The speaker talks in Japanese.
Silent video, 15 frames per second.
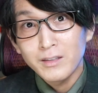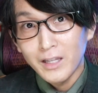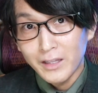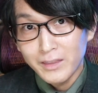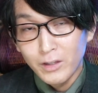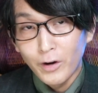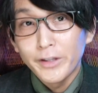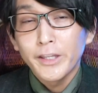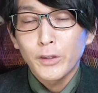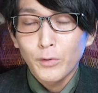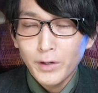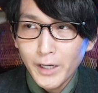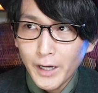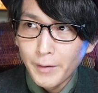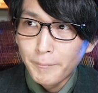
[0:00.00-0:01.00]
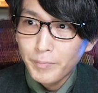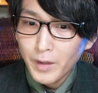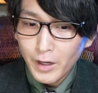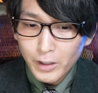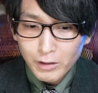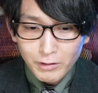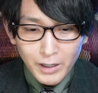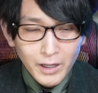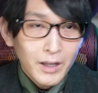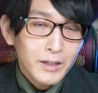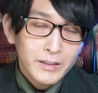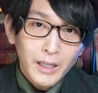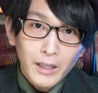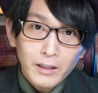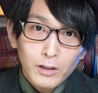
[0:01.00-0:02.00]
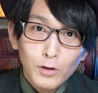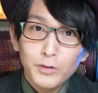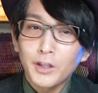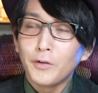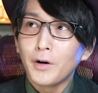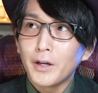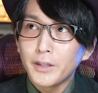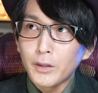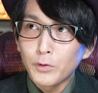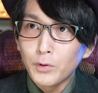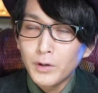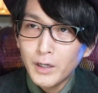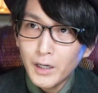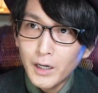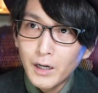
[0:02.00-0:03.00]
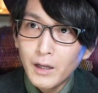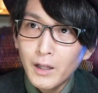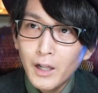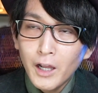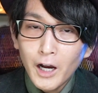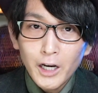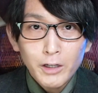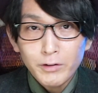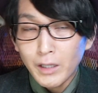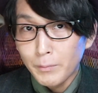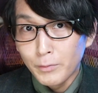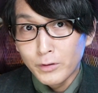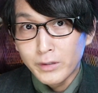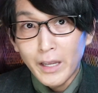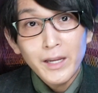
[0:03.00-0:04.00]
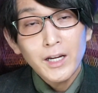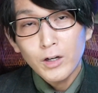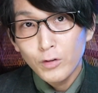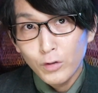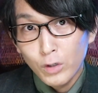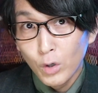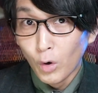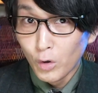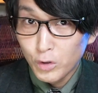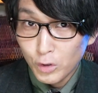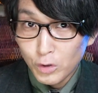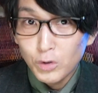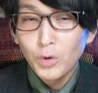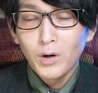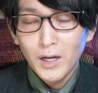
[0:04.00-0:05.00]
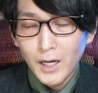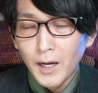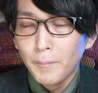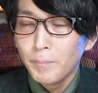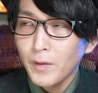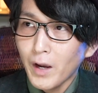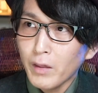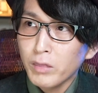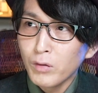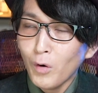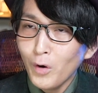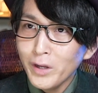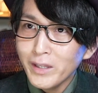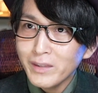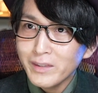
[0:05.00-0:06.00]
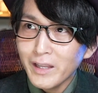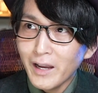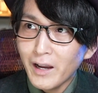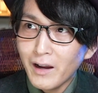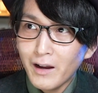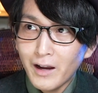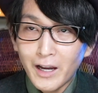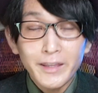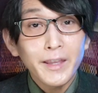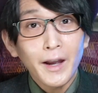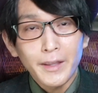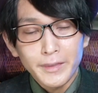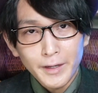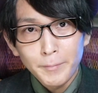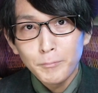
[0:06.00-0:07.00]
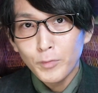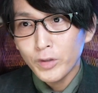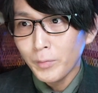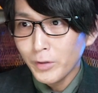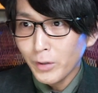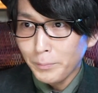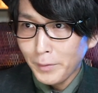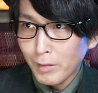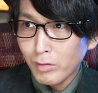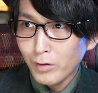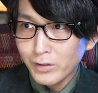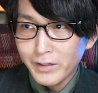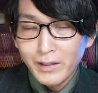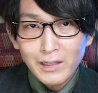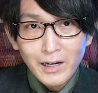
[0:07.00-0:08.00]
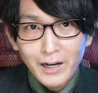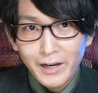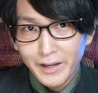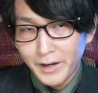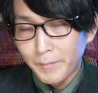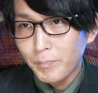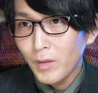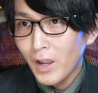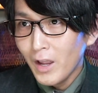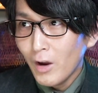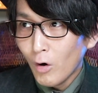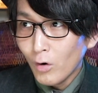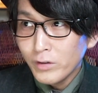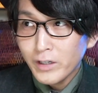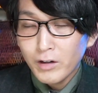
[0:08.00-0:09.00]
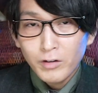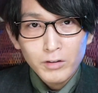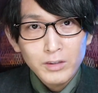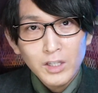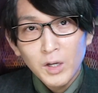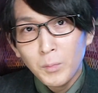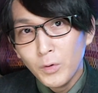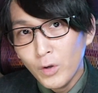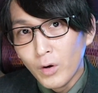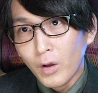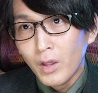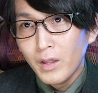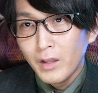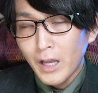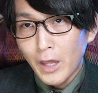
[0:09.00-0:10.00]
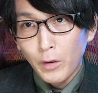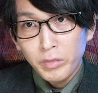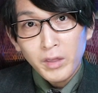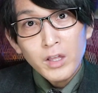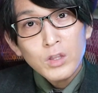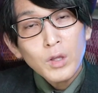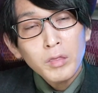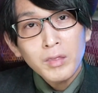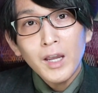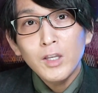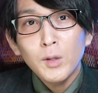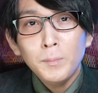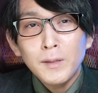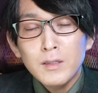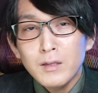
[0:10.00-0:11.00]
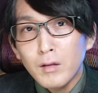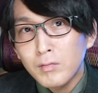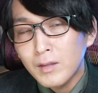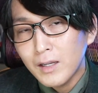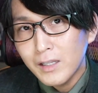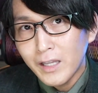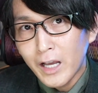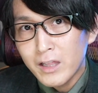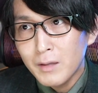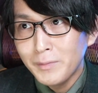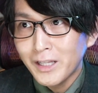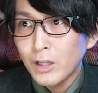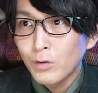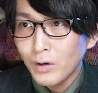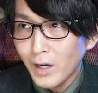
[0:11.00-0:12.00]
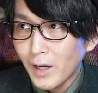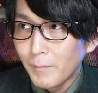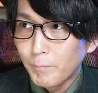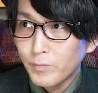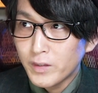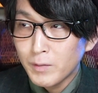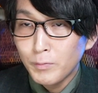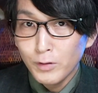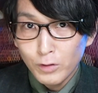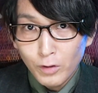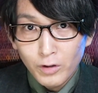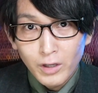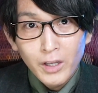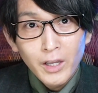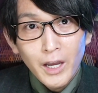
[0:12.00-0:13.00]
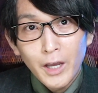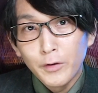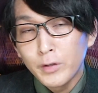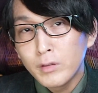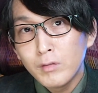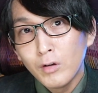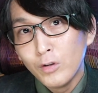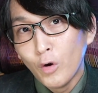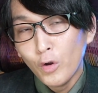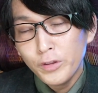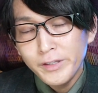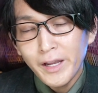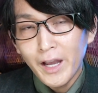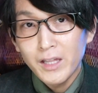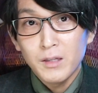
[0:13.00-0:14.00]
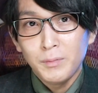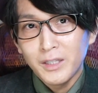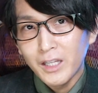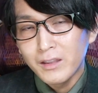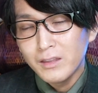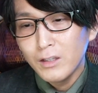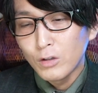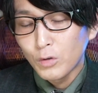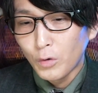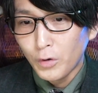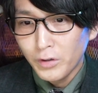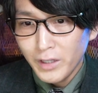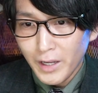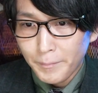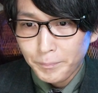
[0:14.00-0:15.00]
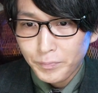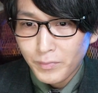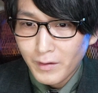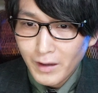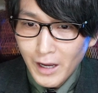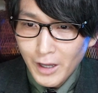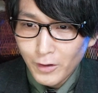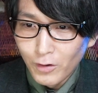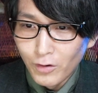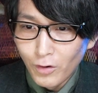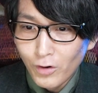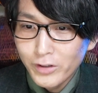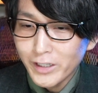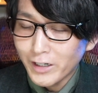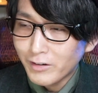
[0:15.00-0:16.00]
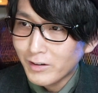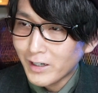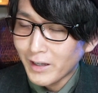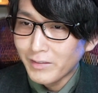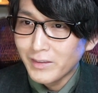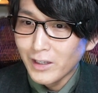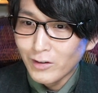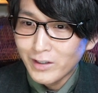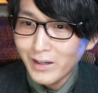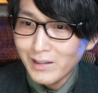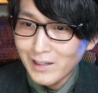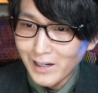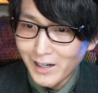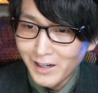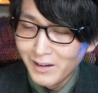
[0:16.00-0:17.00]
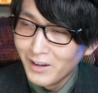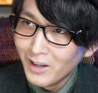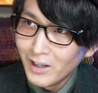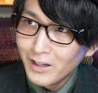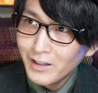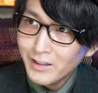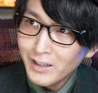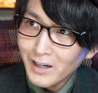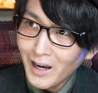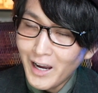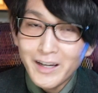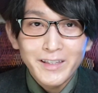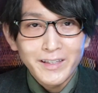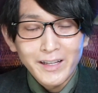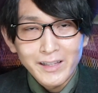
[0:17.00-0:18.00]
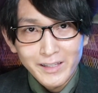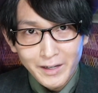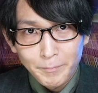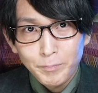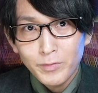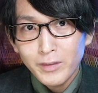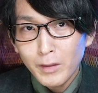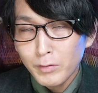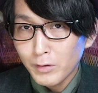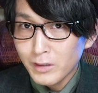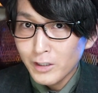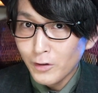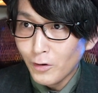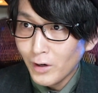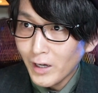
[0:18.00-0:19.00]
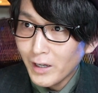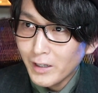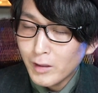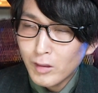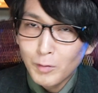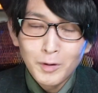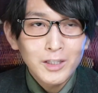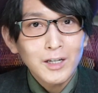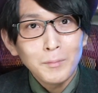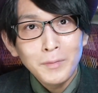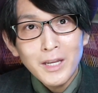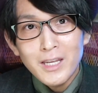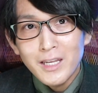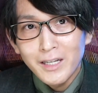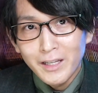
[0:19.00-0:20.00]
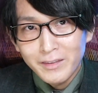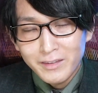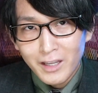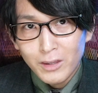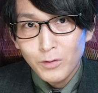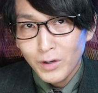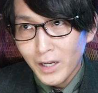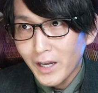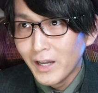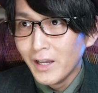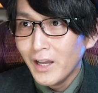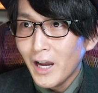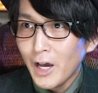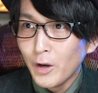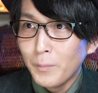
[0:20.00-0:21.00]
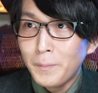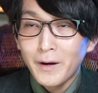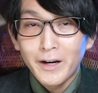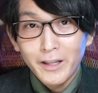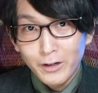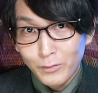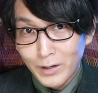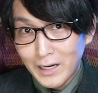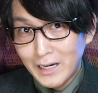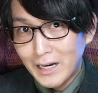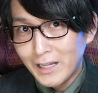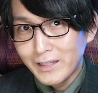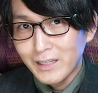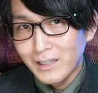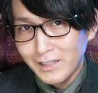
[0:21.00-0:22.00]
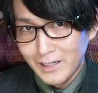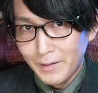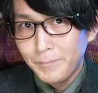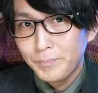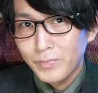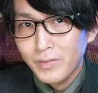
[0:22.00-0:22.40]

たっていう方とか、あるいは研究者の方とか、あるいは多分大学の教授とか、なんかそういった方々、もともと別のキャリアから翻訳っていうものを、最初はサイドビジネス的に始めたとか、自分の必要に応じて始めたっていうところで、翻訳家っていうキャリアに入ってきた。で、そっちの方がいつの間にかメインになったとか、パラレルワーカー的な